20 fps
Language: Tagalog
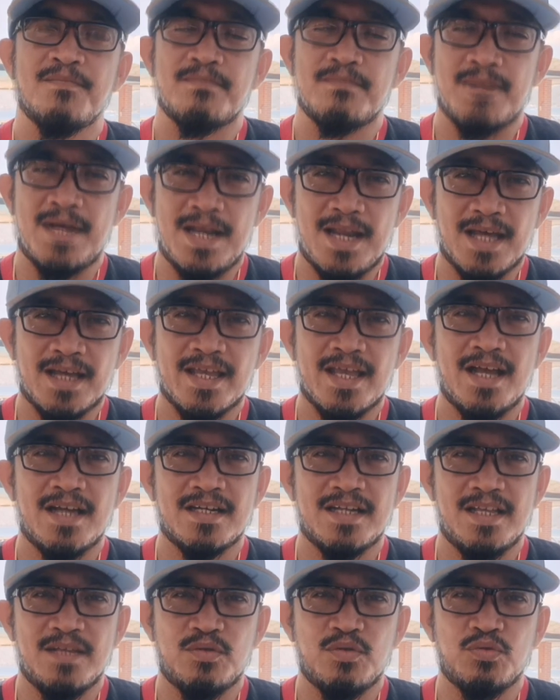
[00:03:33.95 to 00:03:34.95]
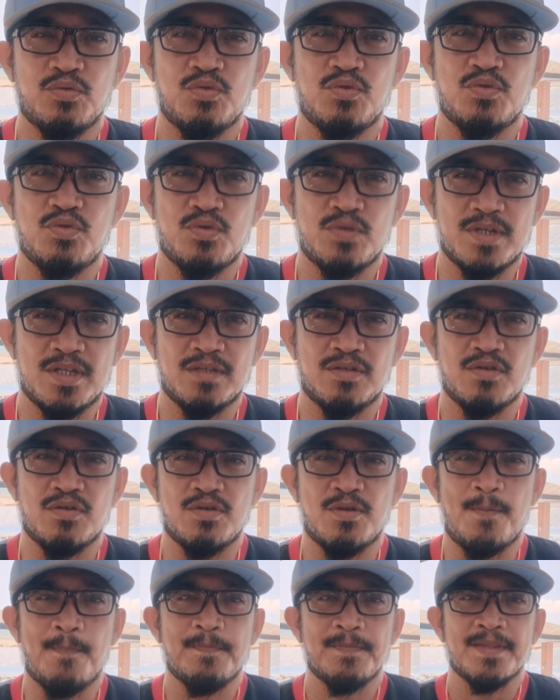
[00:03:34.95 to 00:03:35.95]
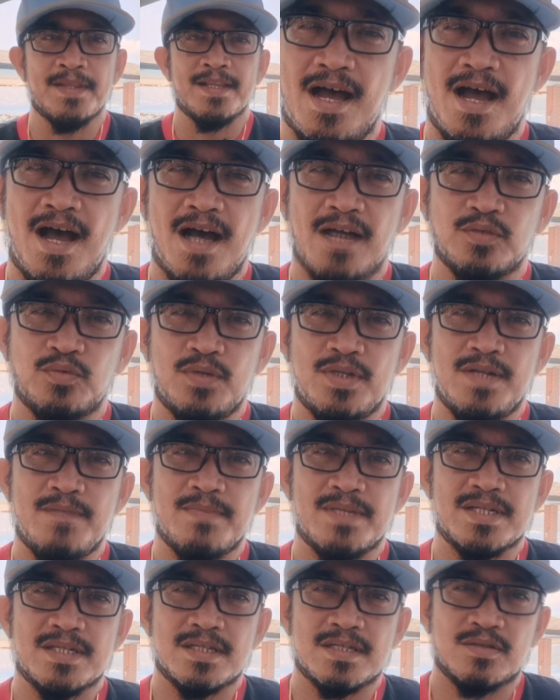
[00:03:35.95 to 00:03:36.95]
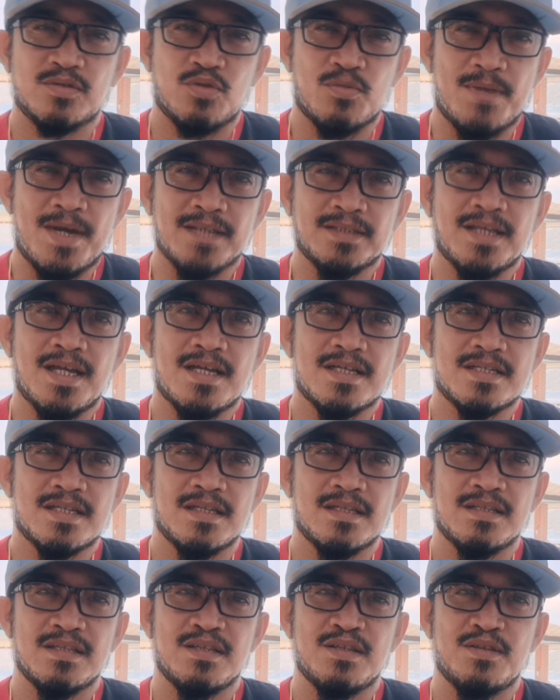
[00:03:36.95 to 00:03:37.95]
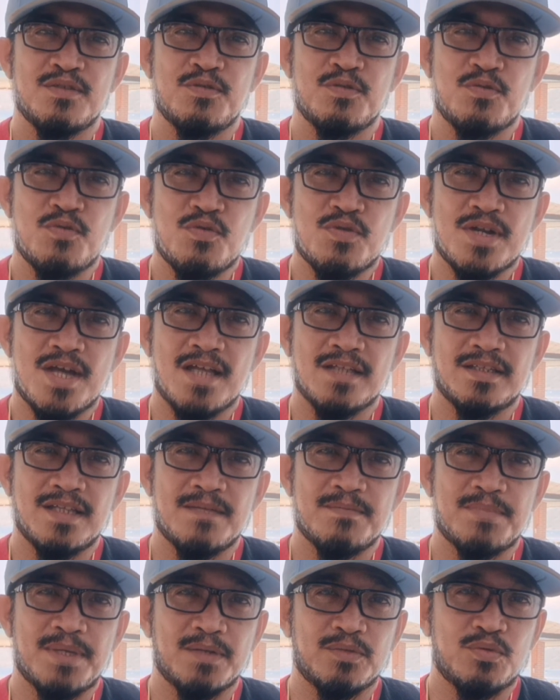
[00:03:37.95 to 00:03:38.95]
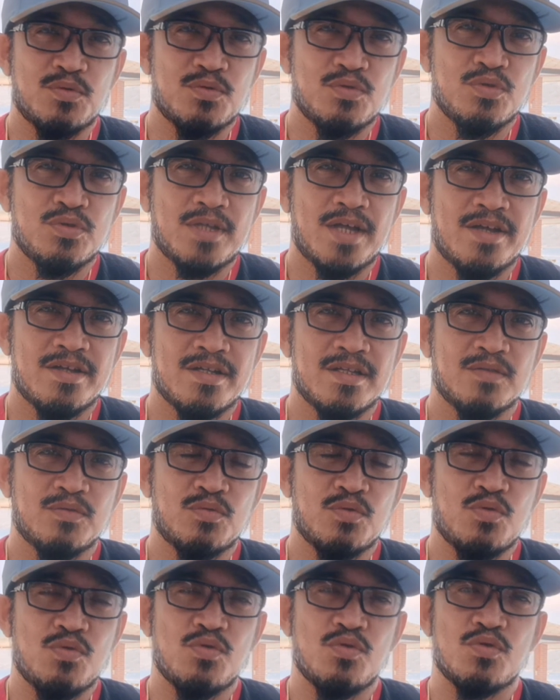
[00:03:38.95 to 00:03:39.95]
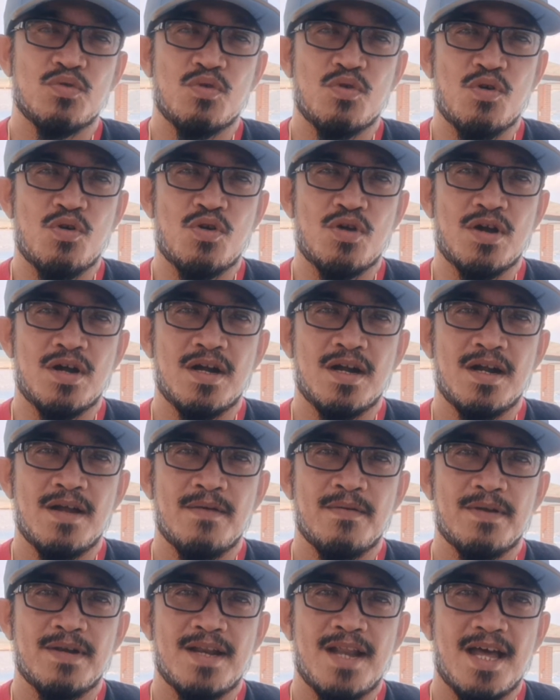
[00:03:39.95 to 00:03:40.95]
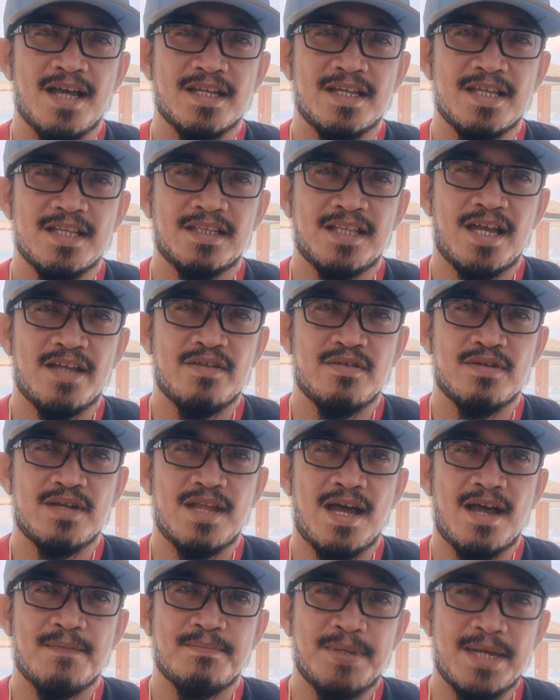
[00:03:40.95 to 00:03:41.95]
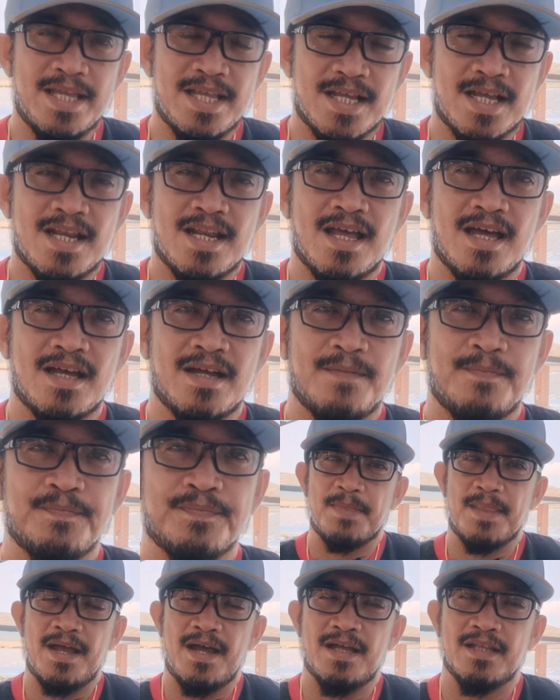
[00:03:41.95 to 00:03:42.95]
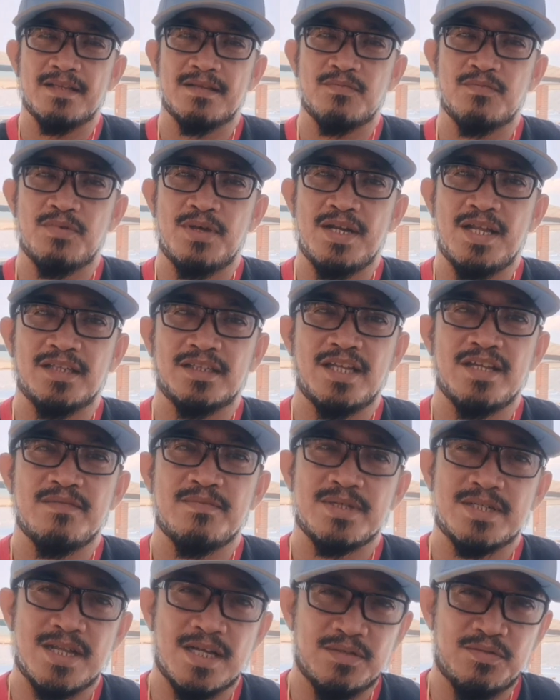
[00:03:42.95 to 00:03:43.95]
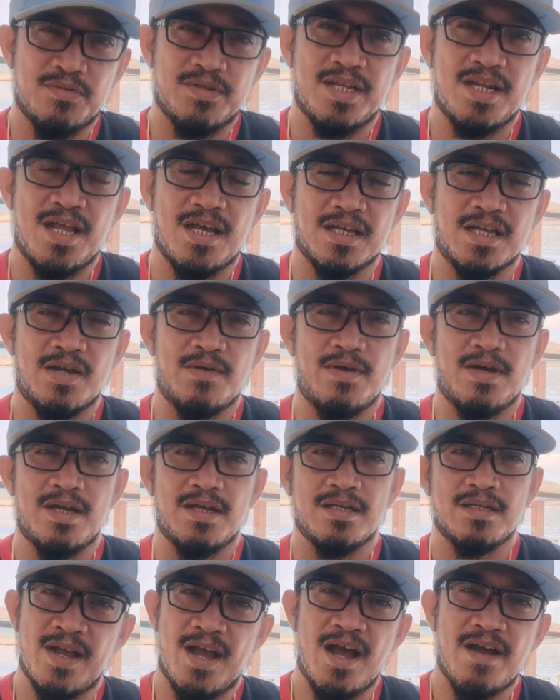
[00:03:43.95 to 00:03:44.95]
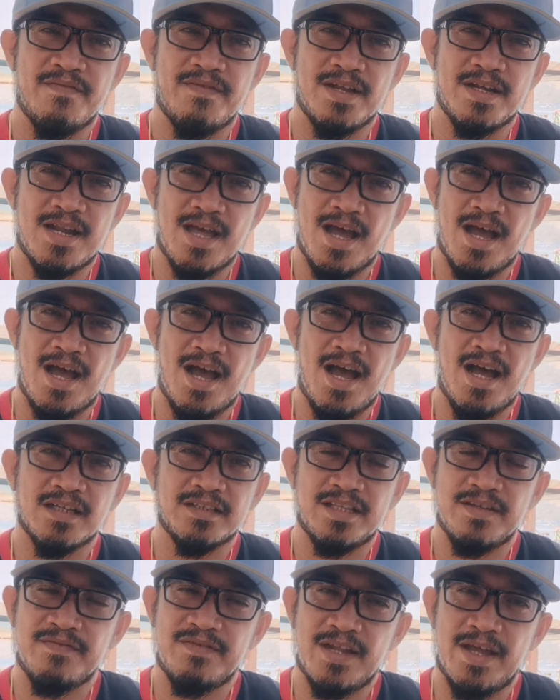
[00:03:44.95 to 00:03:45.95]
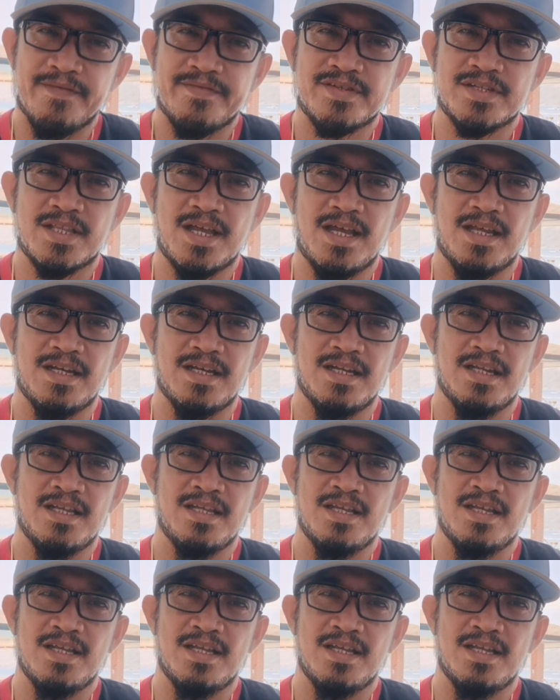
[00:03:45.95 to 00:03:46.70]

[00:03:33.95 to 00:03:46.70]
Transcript: malaki ang naitutulong nito. No? Actually, mas tumataas ang dugo natin pag tulog tayo ng tulog or lagi tayong nakapahinga lang at wala tayong masyadong ginagawa. Have an active lifestyle.